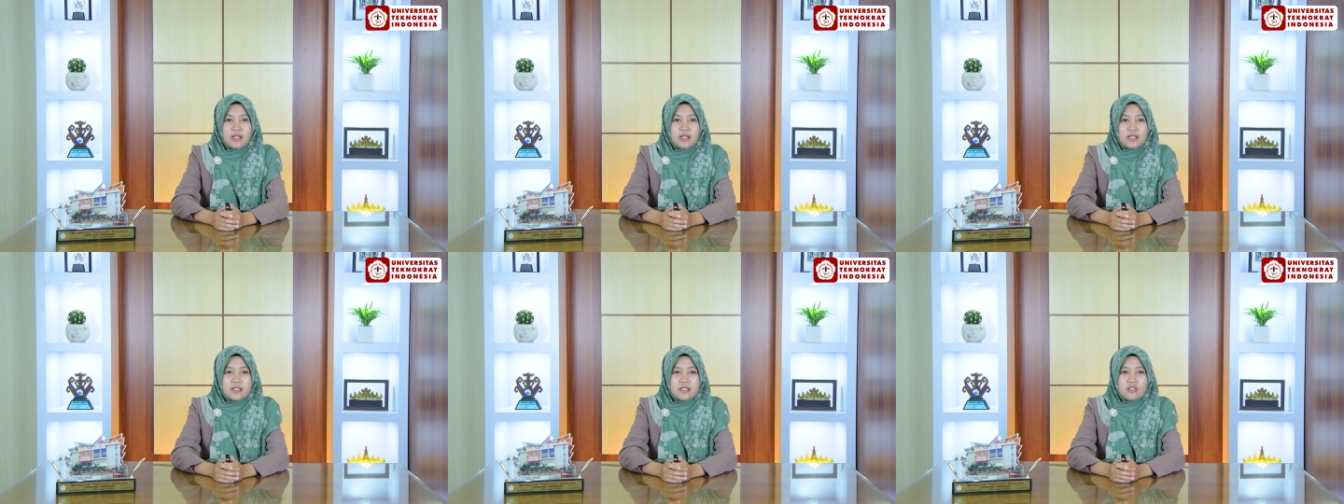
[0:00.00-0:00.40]

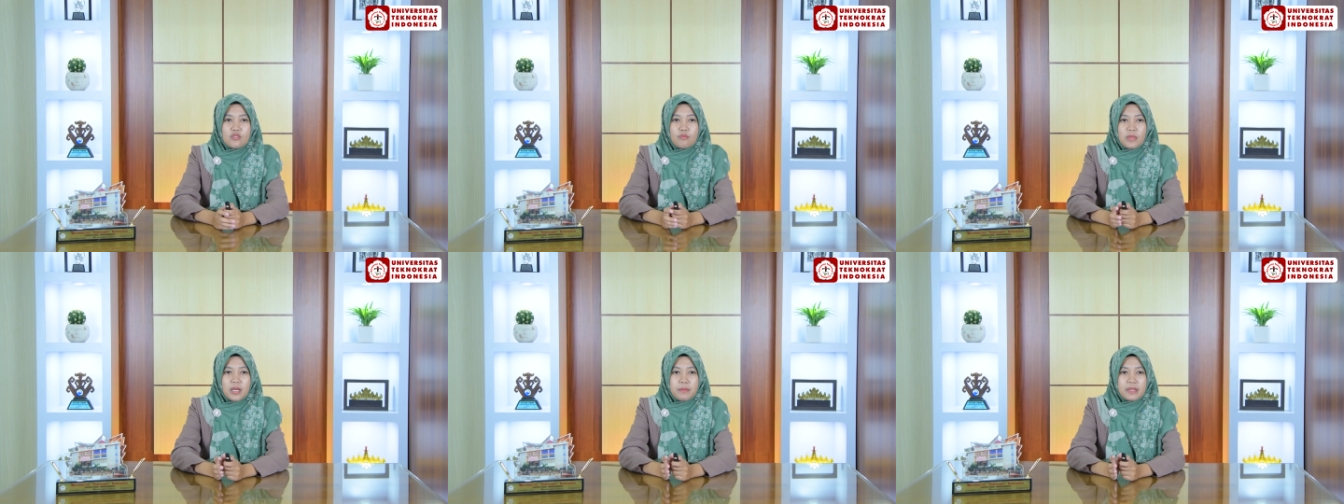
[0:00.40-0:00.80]
uh,
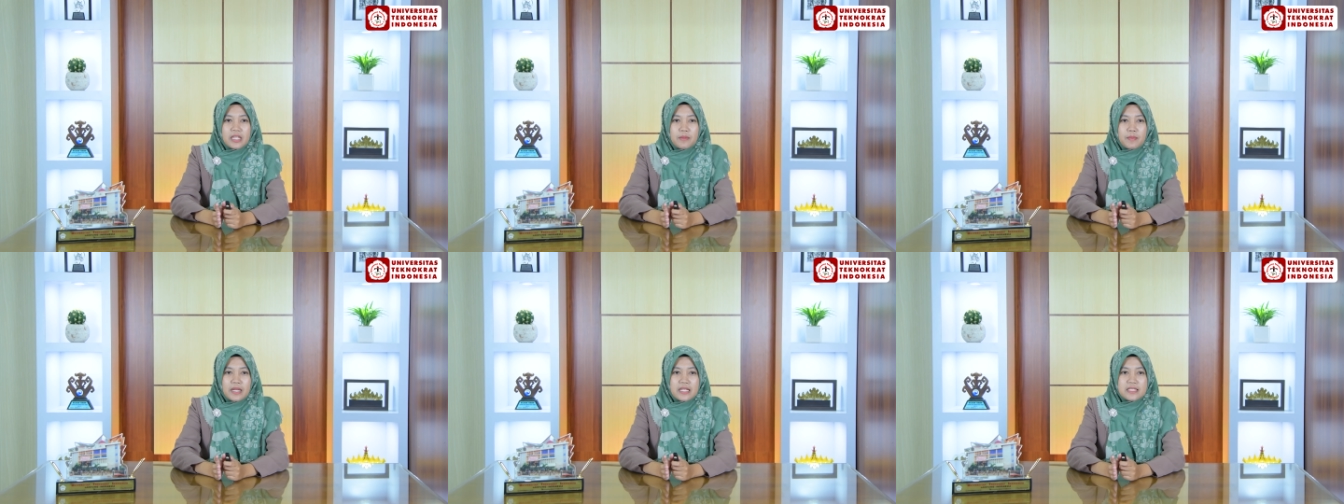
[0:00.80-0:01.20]
sejumlah
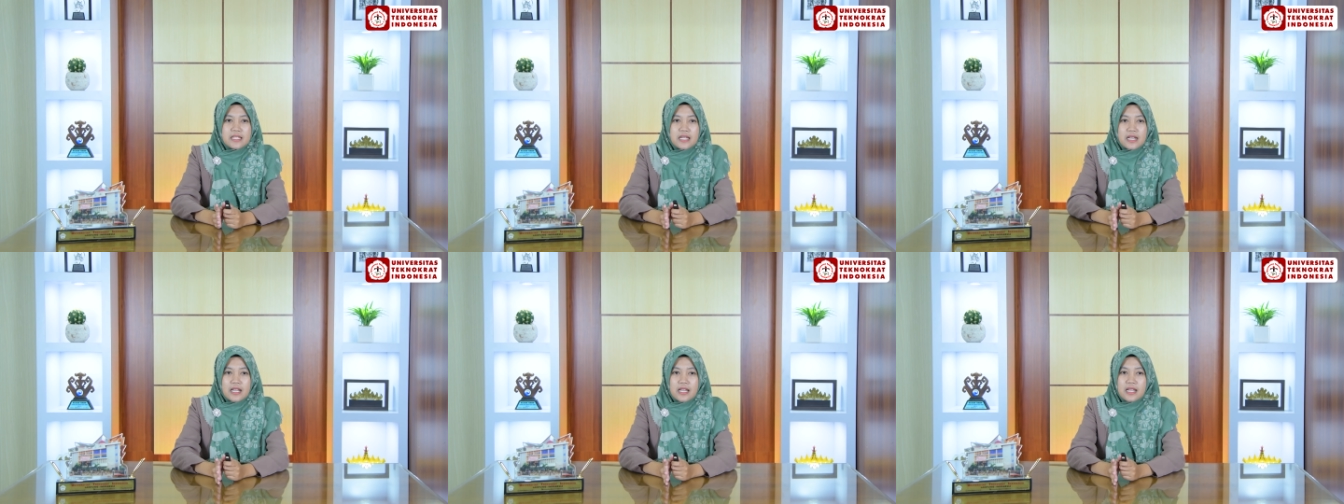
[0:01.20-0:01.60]
mata
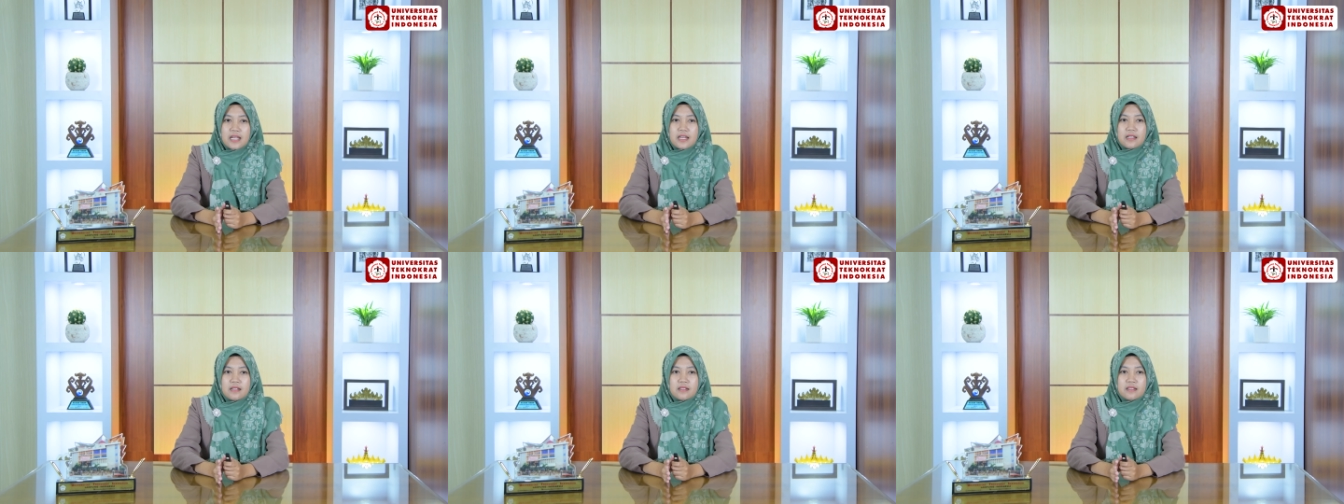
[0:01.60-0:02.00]

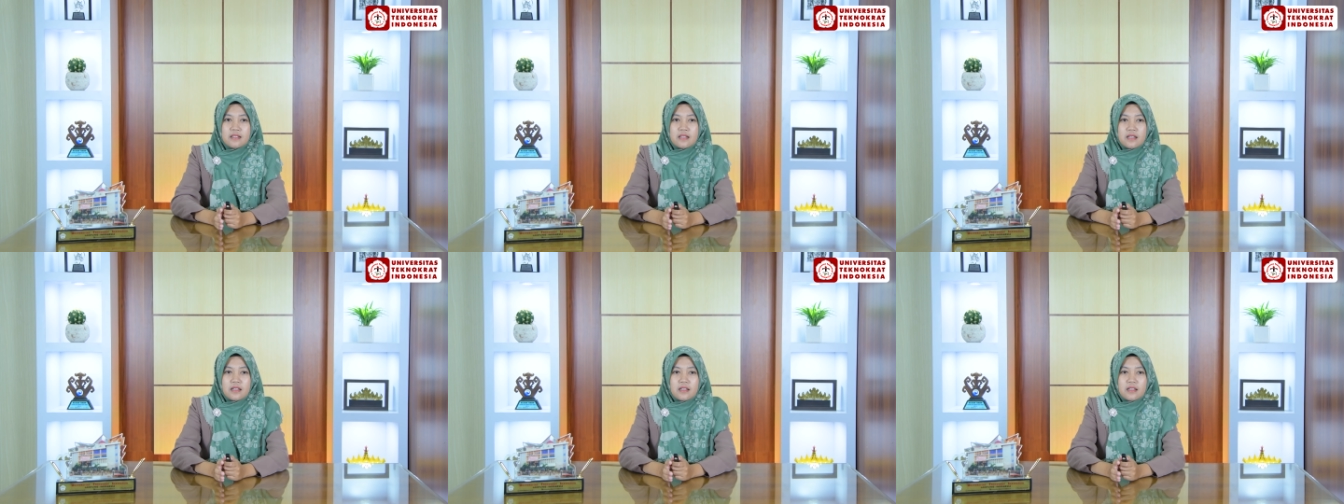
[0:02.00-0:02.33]
pelajaran,